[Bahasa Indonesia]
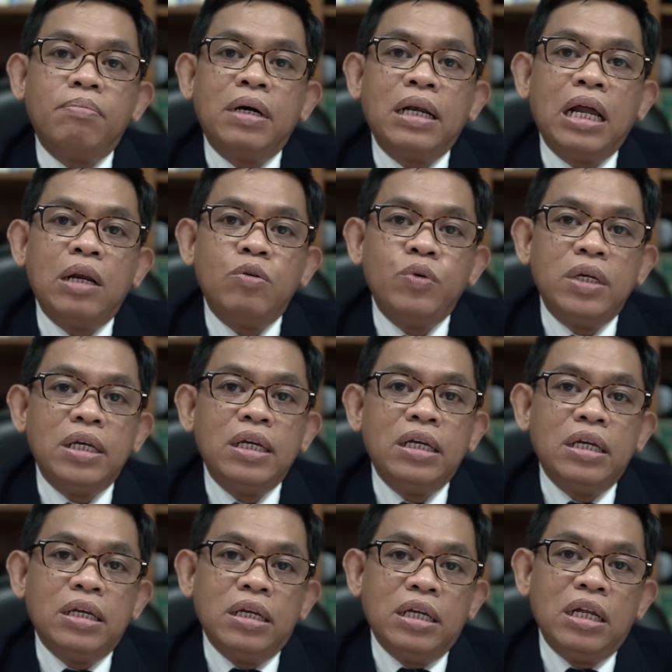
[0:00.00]
melalui
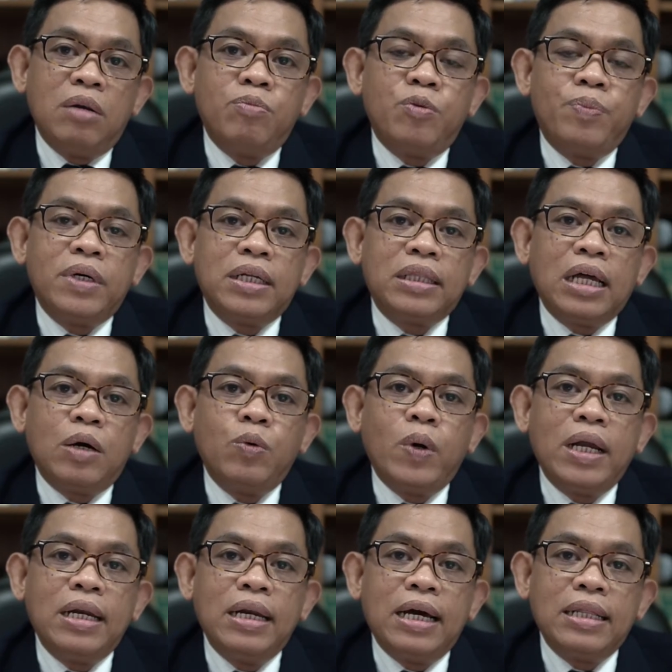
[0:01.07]
ilmu
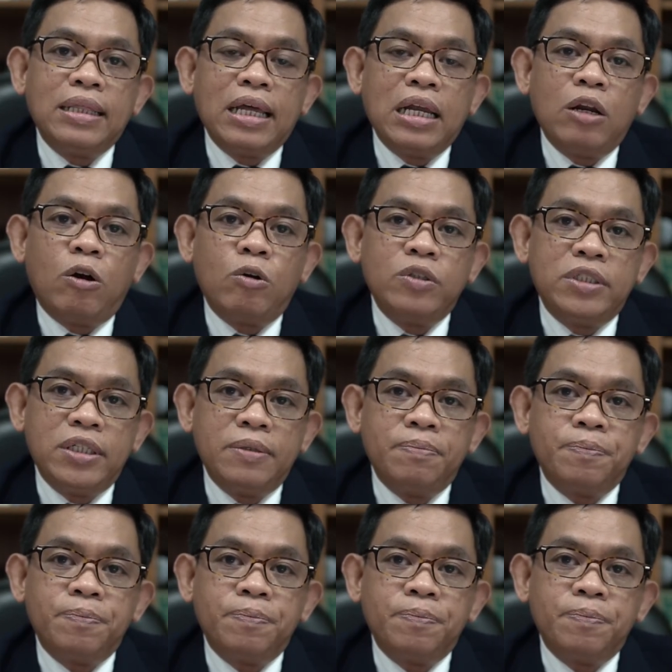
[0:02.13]
pengetahuan dan teknologi.